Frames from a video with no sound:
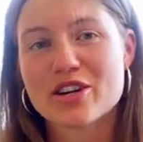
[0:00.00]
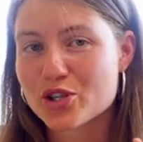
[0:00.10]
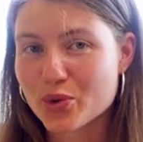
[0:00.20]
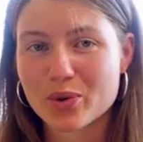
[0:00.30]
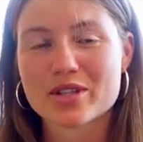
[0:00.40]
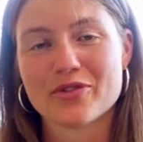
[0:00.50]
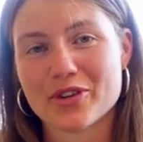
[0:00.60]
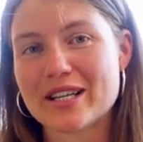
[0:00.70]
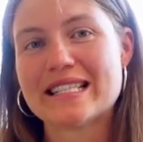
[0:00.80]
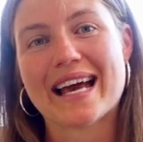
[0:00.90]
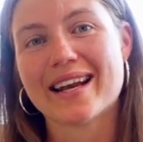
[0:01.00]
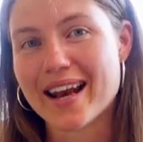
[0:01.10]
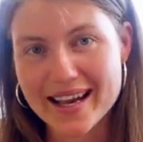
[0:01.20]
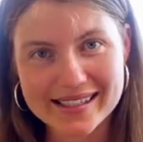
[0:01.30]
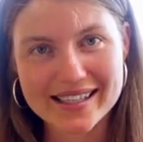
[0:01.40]
Schrote wirklich deine
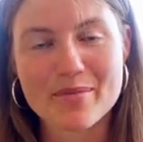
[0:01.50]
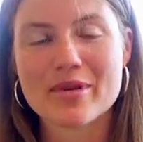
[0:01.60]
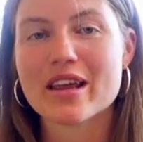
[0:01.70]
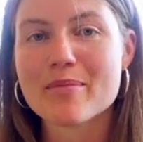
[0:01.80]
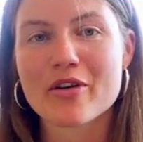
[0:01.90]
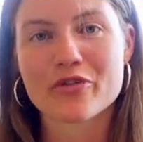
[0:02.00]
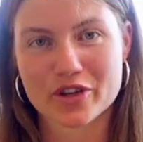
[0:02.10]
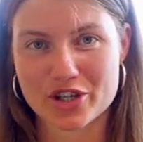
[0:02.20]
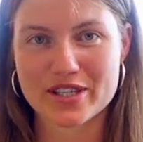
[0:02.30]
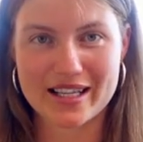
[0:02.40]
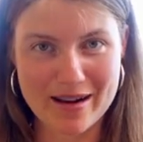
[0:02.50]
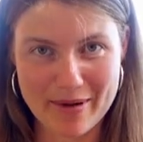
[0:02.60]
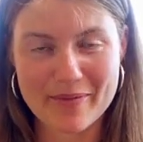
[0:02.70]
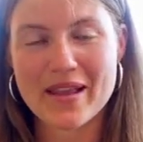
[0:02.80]
Leinsamen immer frisch selber.